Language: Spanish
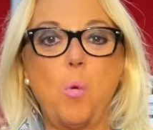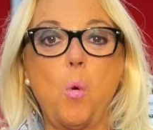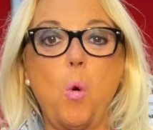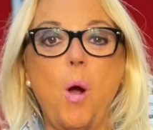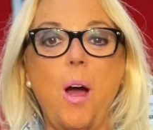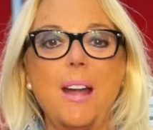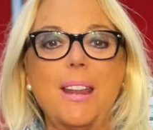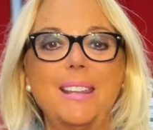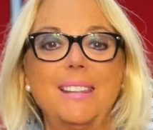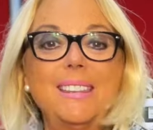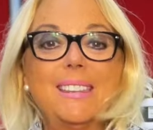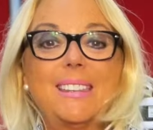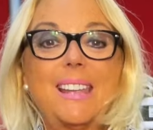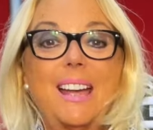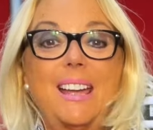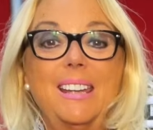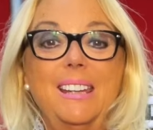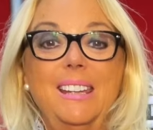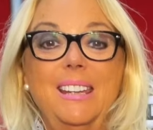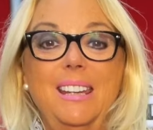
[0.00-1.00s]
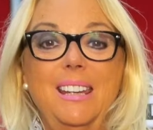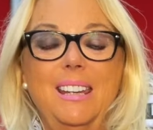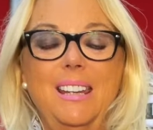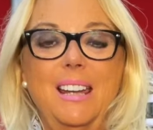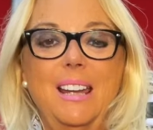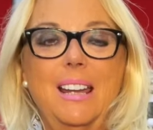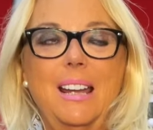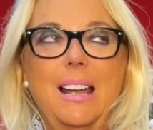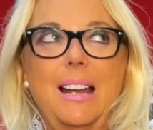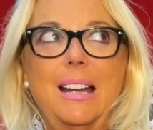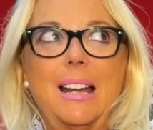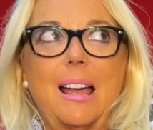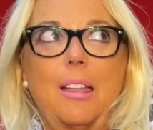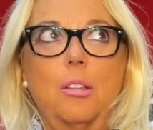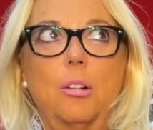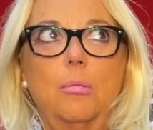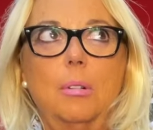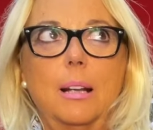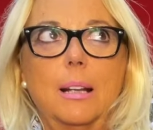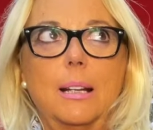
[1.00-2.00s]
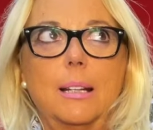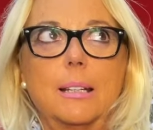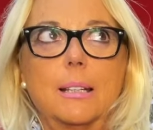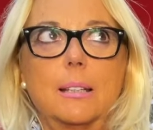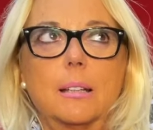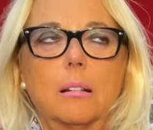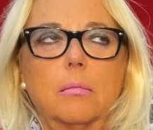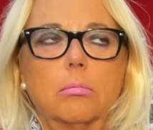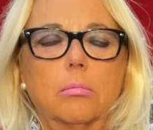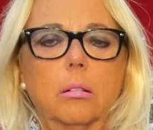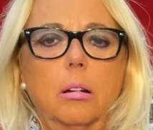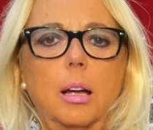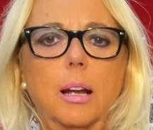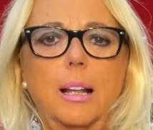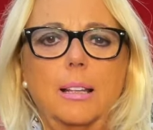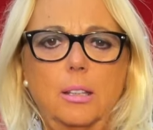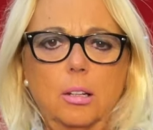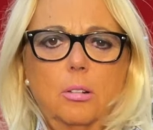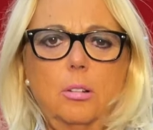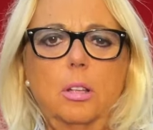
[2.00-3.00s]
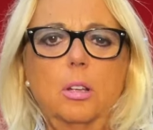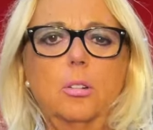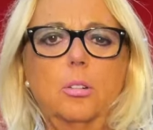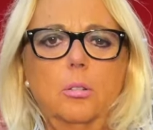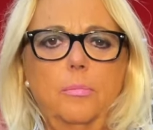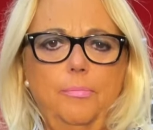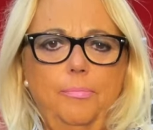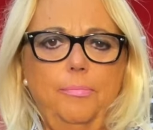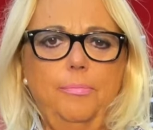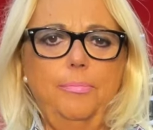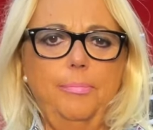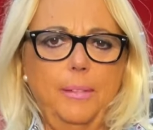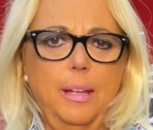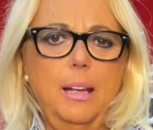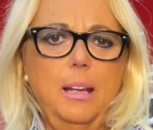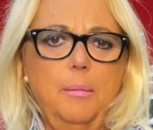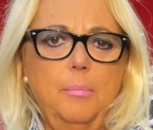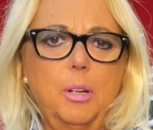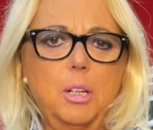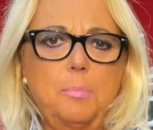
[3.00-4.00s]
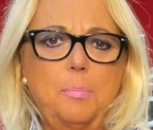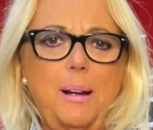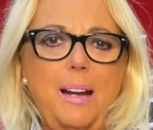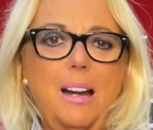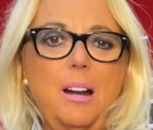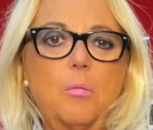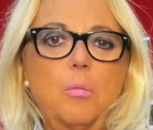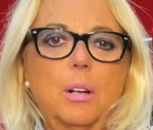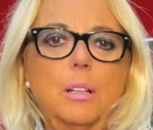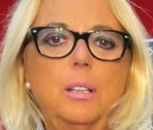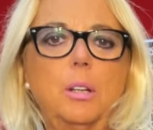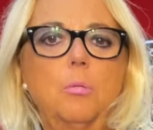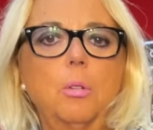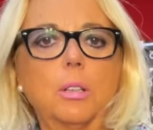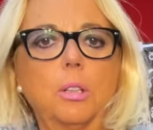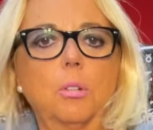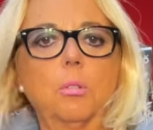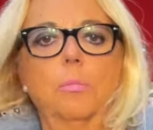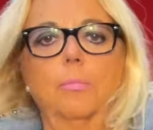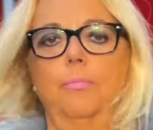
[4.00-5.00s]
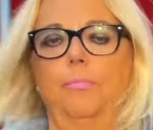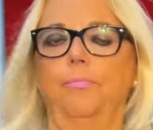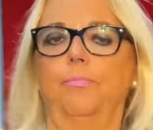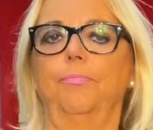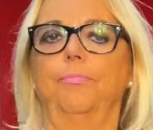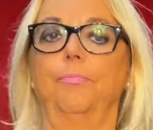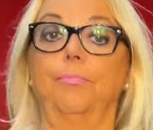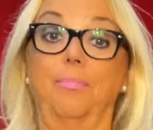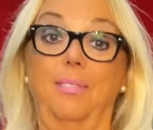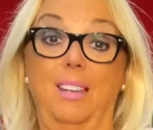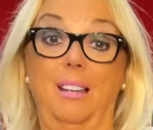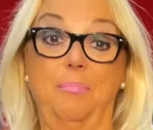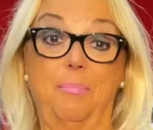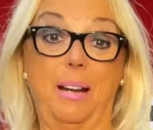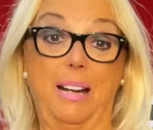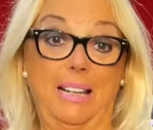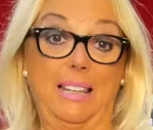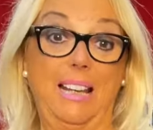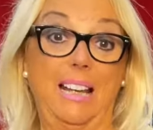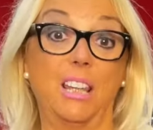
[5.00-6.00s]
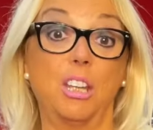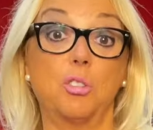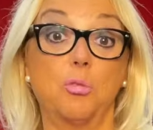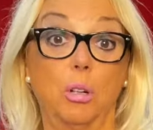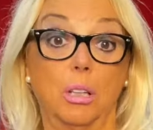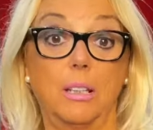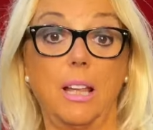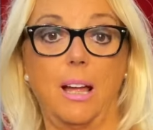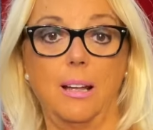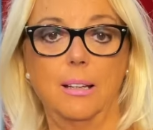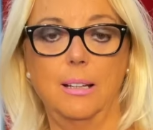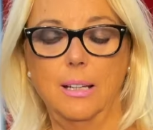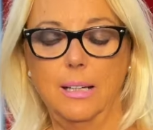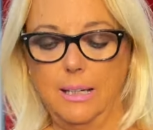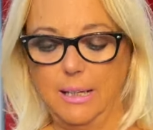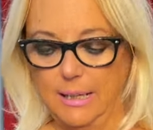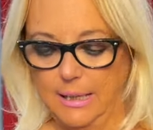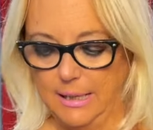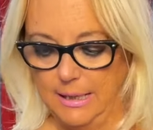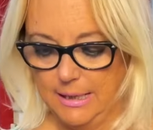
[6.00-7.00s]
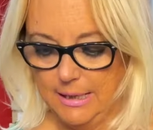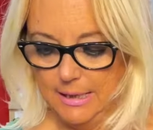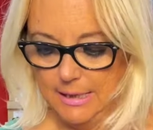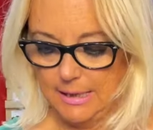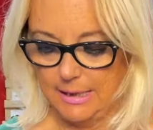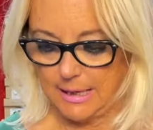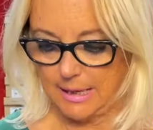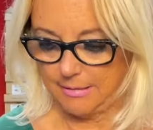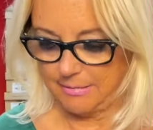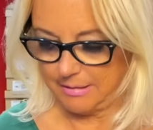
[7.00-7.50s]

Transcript: 40 y la doble XL ahora te lo digo, es para la 44, para que te quede suelta. A